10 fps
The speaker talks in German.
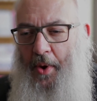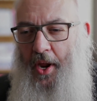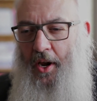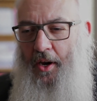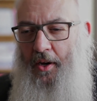
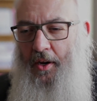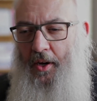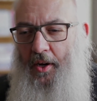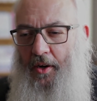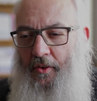her,
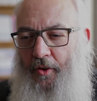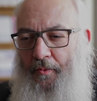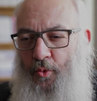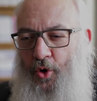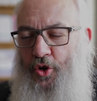
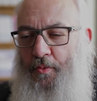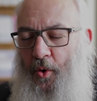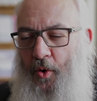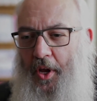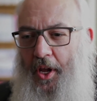vom
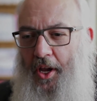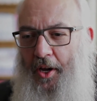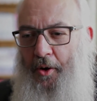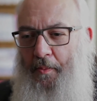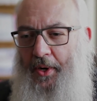Ursprung
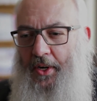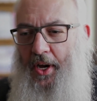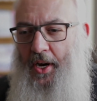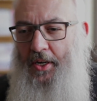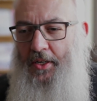her
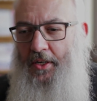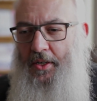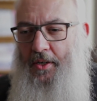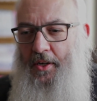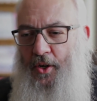betrachten